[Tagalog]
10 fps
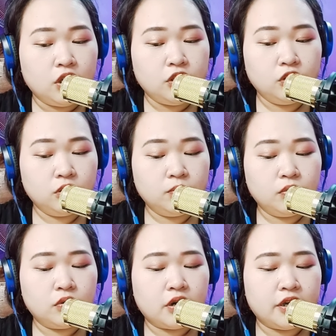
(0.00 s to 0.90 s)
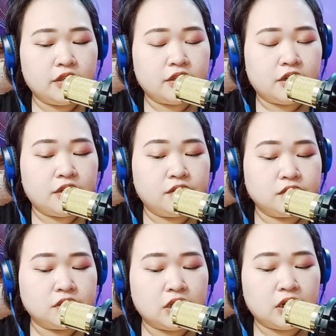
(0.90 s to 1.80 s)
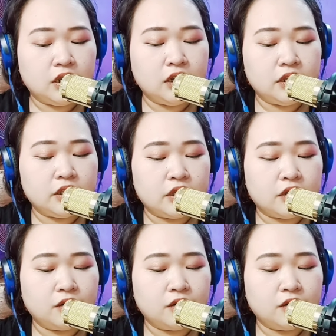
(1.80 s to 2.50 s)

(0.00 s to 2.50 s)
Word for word: yung buhay niya, yung sarili niya.